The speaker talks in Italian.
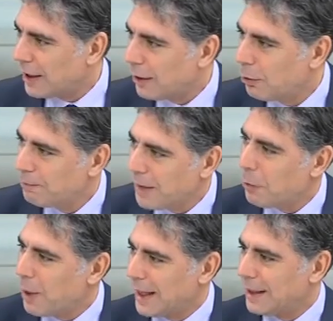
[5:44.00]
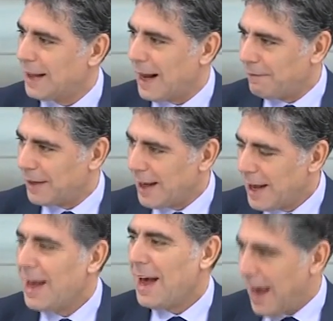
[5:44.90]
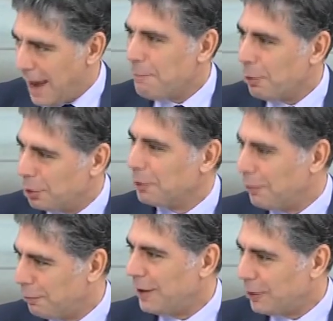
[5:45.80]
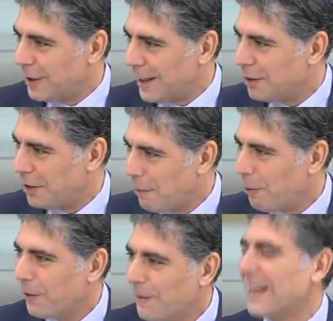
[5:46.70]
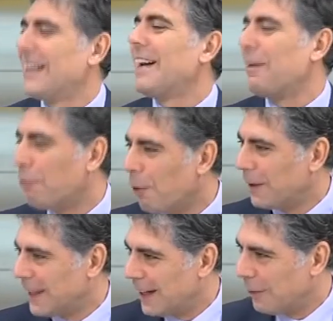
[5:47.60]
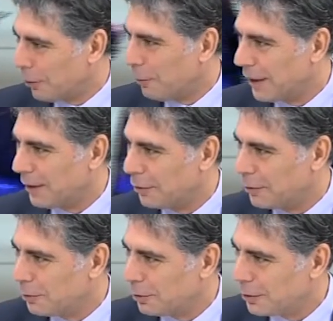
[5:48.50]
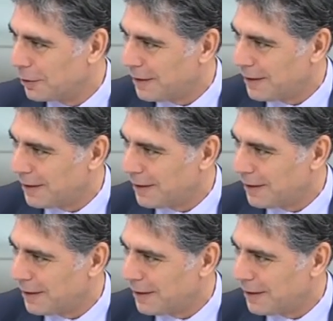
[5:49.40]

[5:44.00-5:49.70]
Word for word: da, da 40 anni è molto difficile diciamo, guardare fuori dall'Europa da questo punto di